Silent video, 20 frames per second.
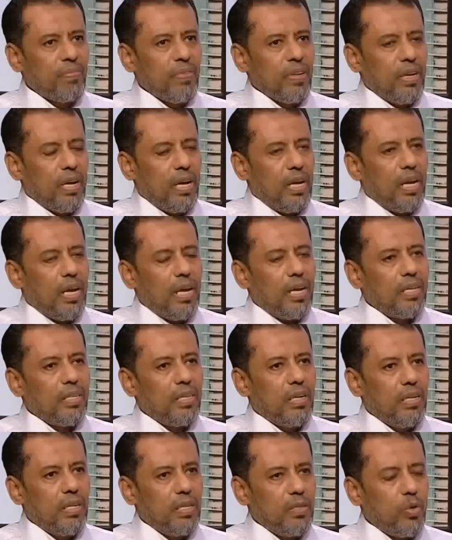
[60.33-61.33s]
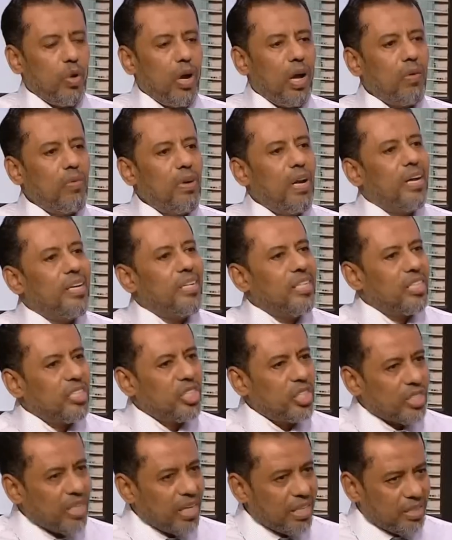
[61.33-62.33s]
الآن يحاول أن
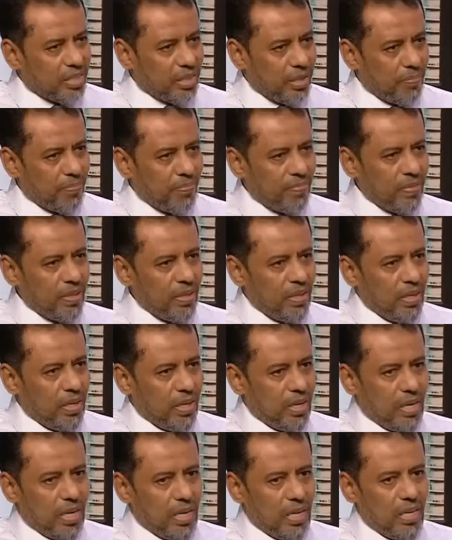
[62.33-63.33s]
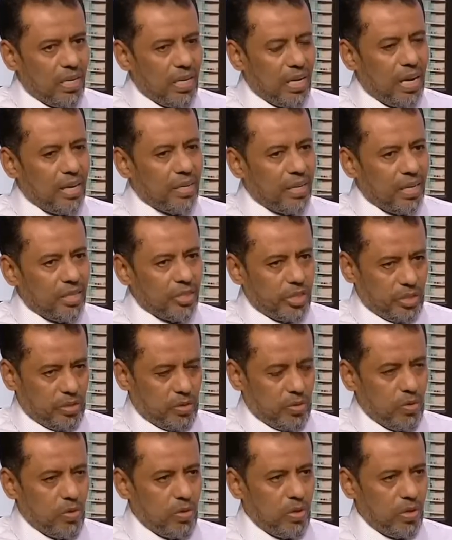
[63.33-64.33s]
يستقطب
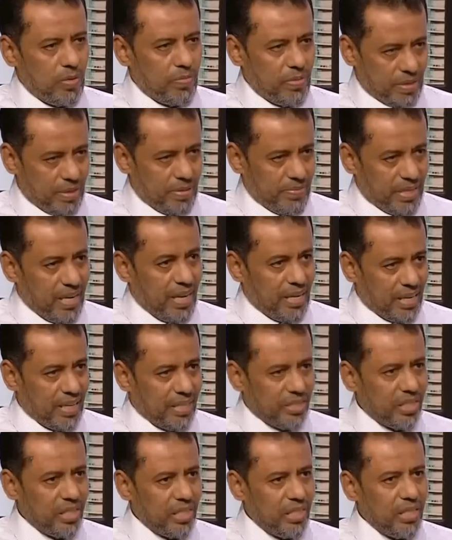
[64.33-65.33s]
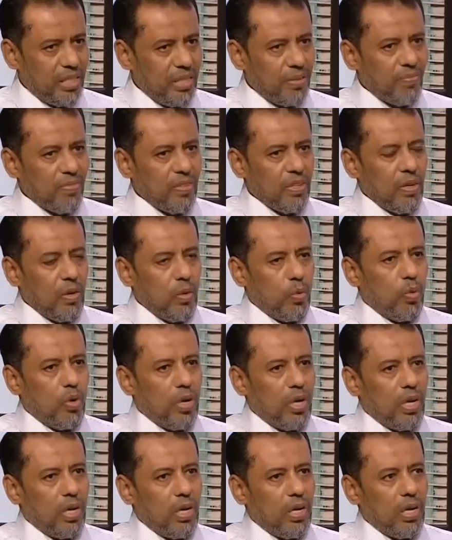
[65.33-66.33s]
عناصره من عناصره
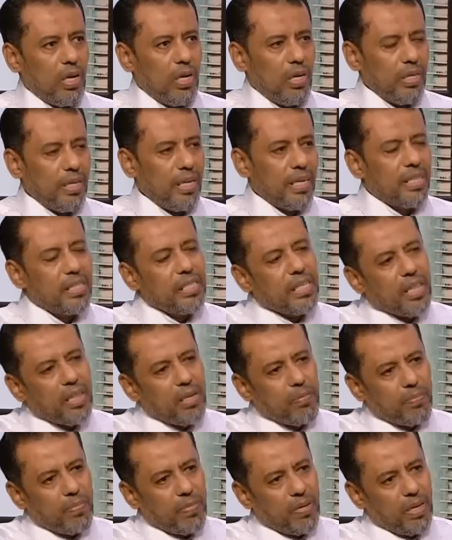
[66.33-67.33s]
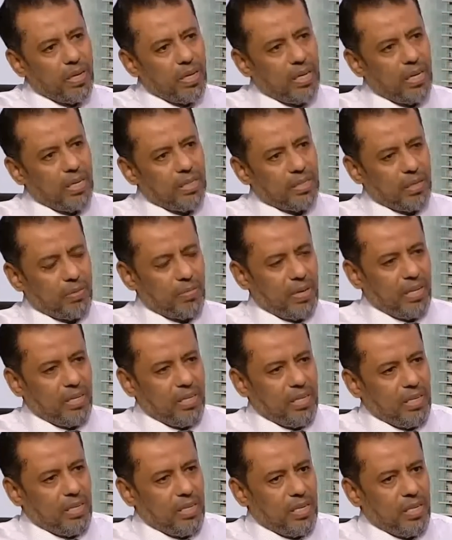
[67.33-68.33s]
ويجتذب
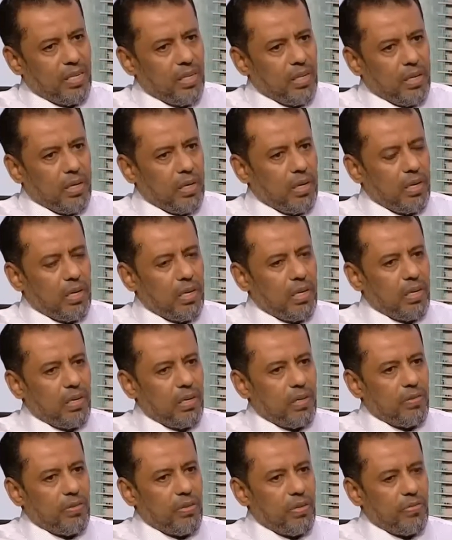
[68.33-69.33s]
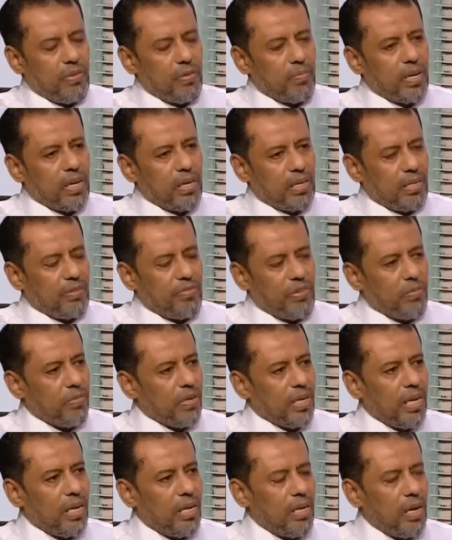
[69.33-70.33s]
طبعا في في
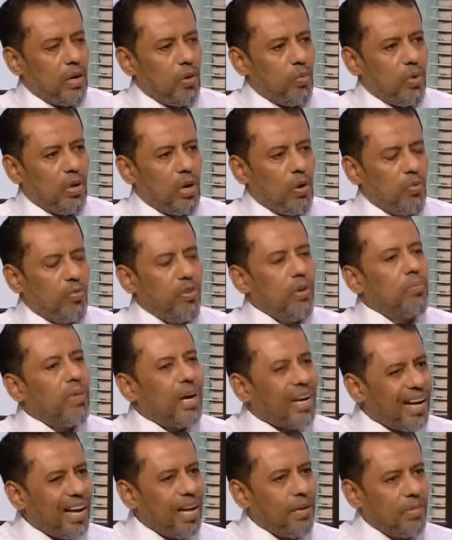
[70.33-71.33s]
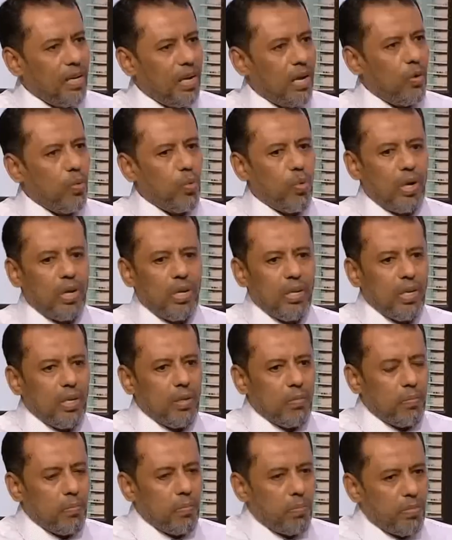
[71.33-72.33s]
المجال الاول او في المقام الاول
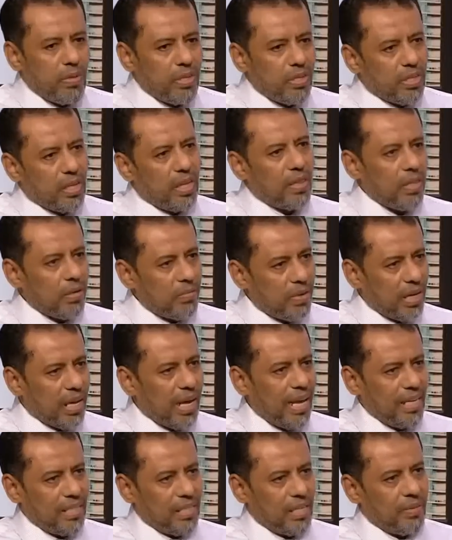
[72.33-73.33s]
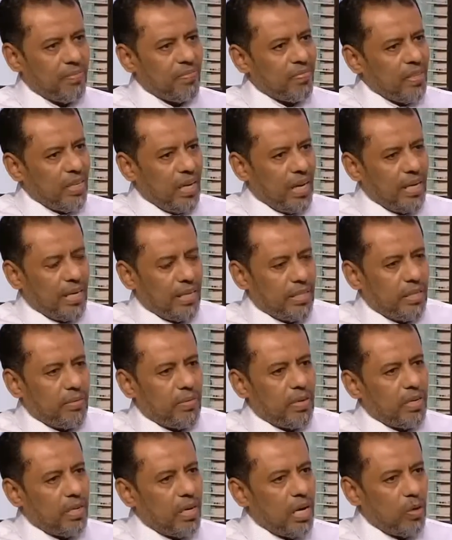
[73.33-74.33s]
من تنظيم القاعده على
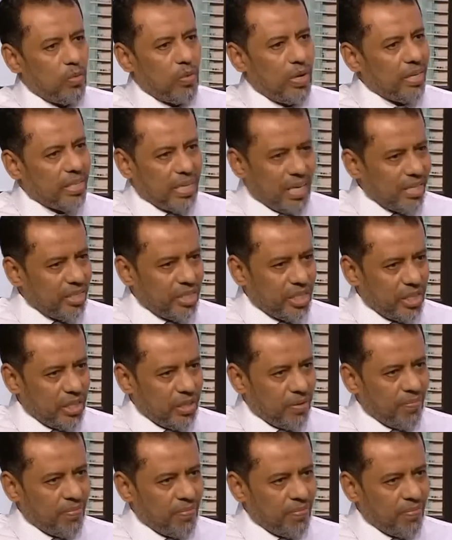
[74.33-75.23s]
اعتبار ان هؤلاء جاهزين